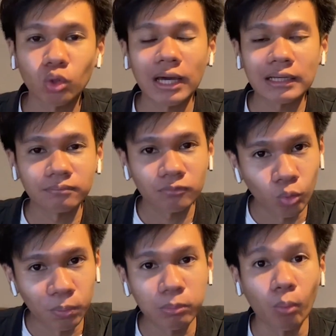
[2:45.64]
ต้นคุณ
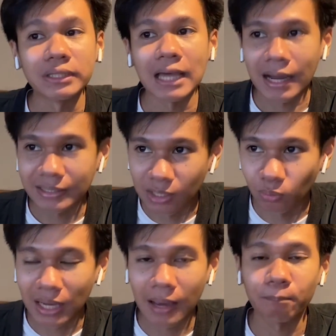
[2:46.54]
พีทบอกมีทางเดียว
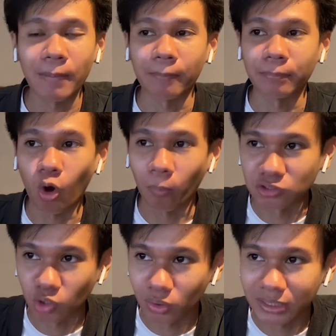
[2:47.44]
นะครับ แบ่งไปออกเป็น
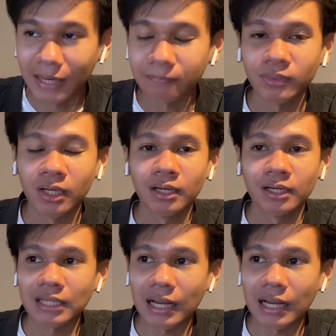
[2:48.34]
สองชั้น ชั้น